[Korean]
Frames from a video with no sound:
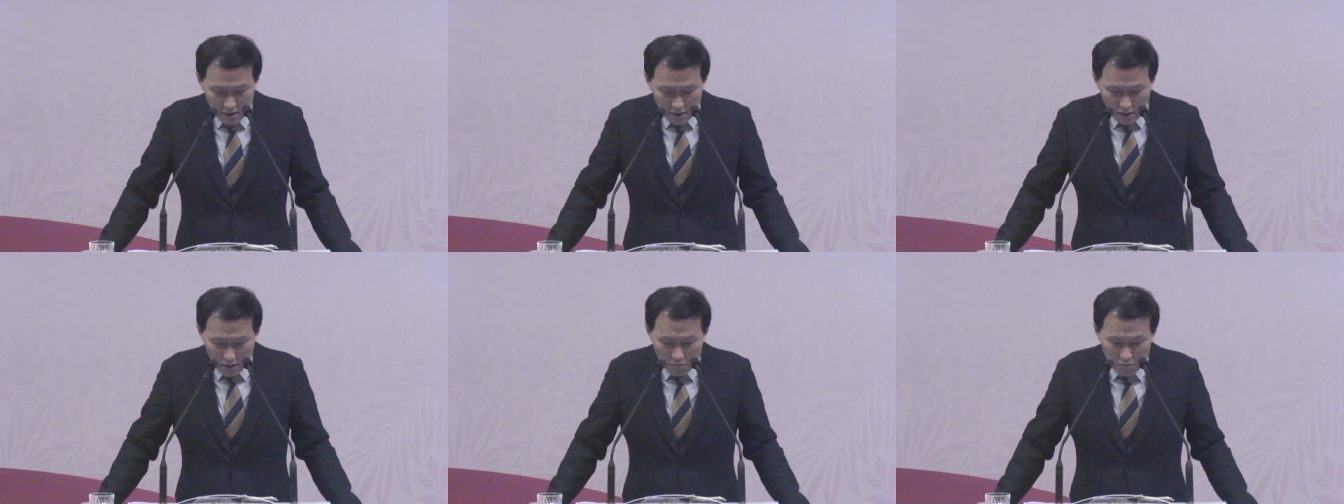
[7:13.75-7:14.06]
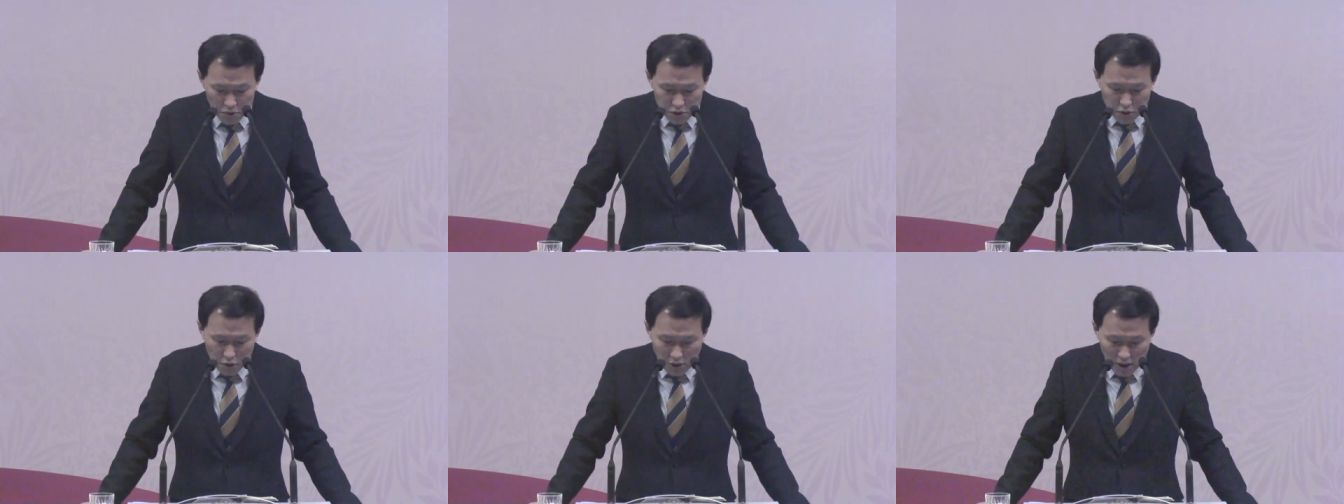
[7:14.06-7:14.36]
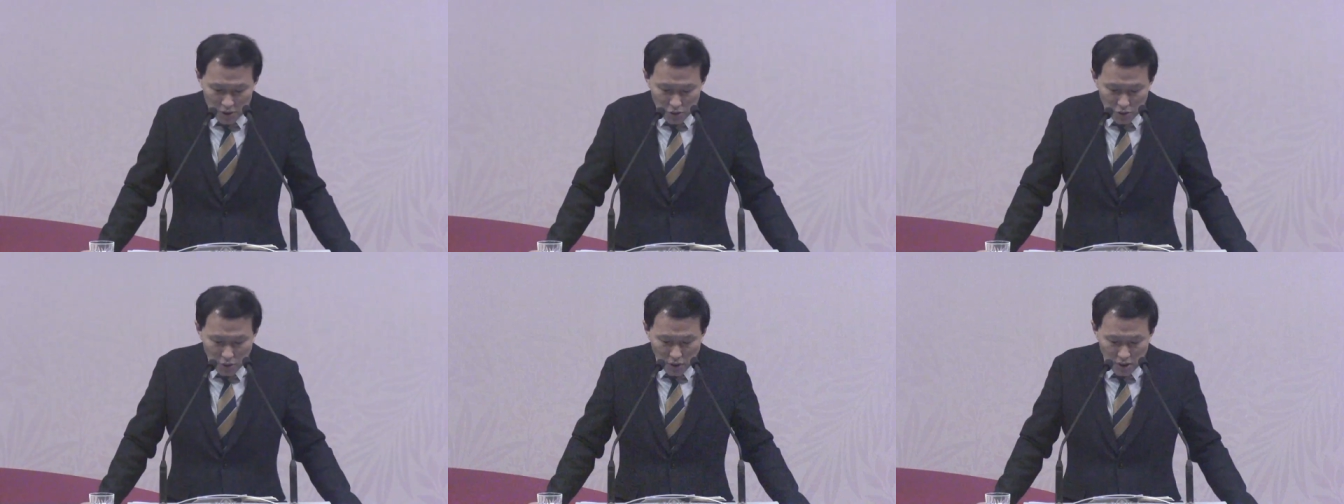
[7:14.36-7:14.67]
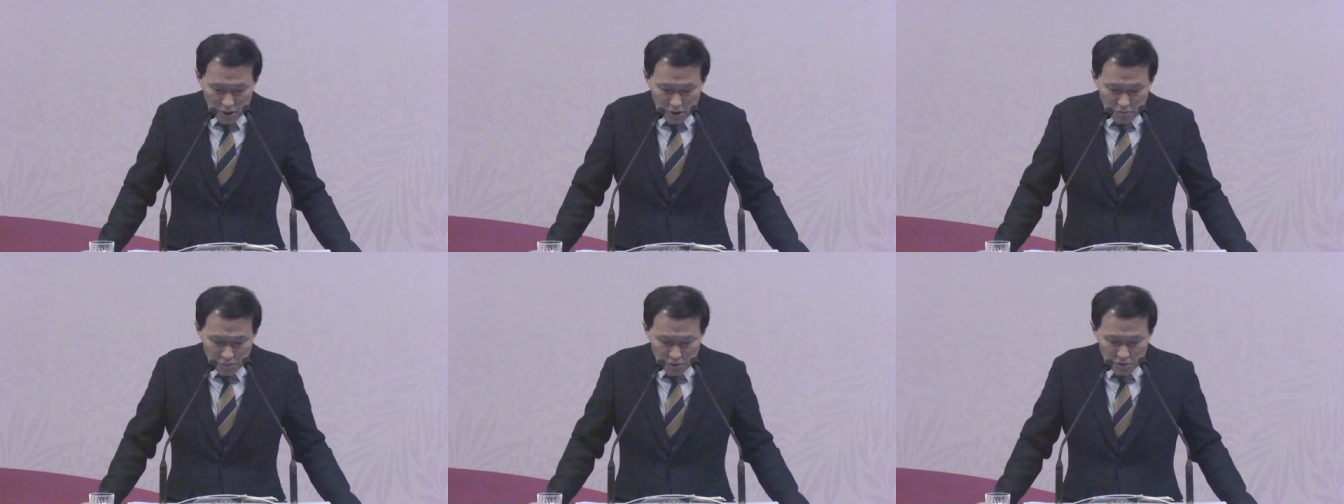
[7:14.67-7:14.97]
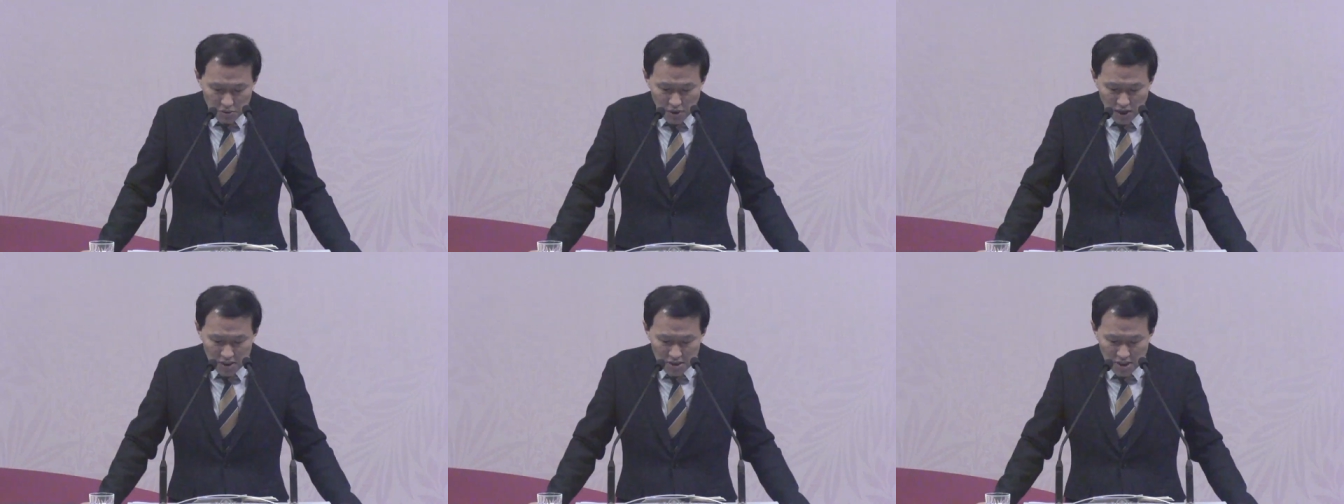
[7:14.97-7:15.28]
염소와 송아지
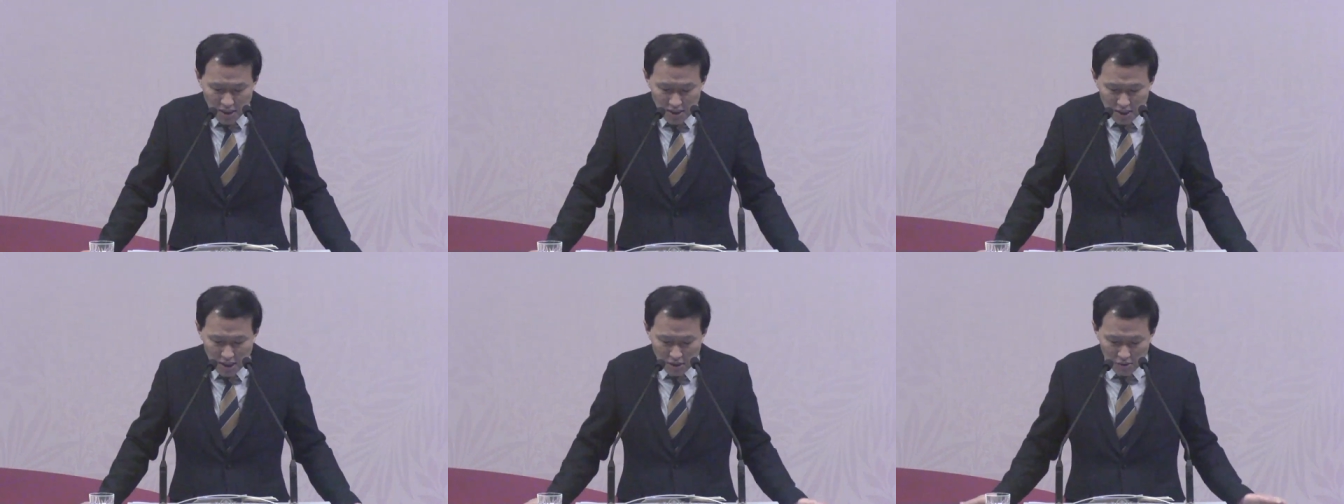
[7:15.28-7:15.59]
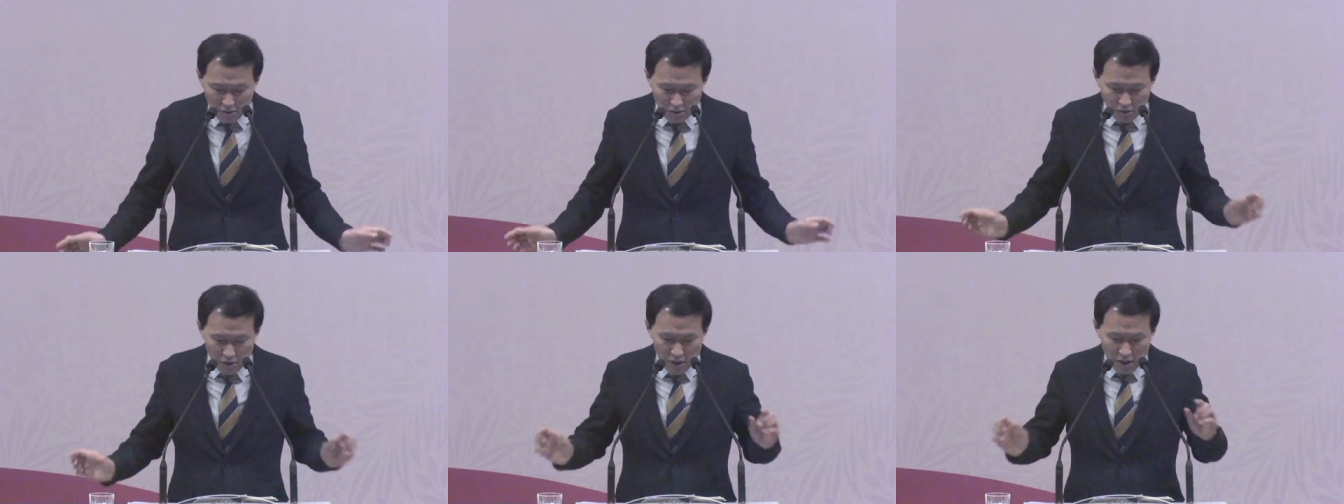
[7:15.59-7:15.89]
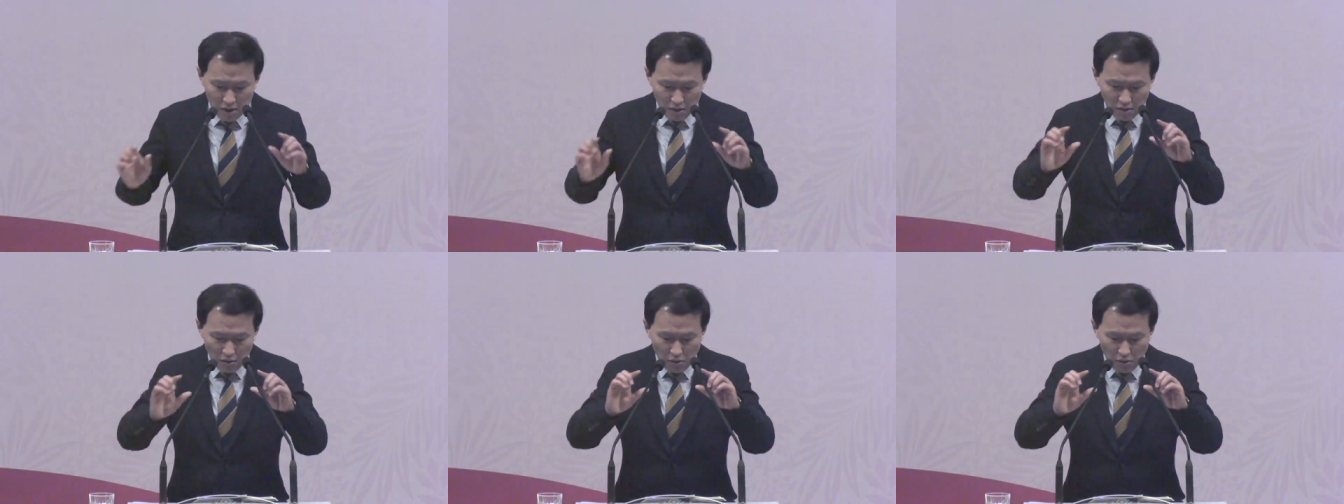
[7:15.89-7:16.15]
피로 하지 아니하고